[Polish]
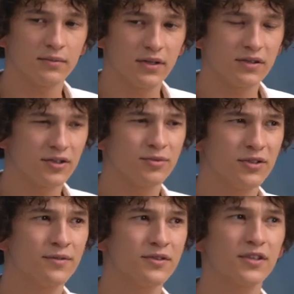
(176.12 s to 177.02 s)
Myślę, że to
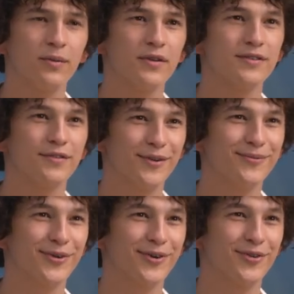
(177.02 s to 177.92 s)
przede wszystkim jest
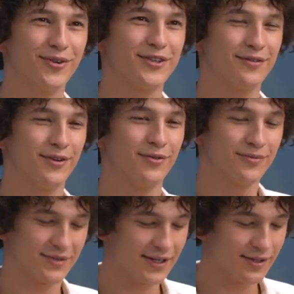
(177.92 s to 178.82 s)
film o dojrzewaniu.
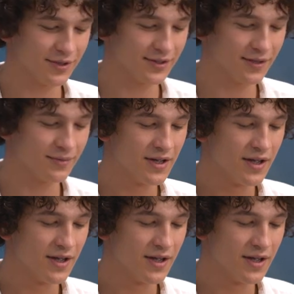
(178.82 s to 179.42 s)
Zgadzam się z tym.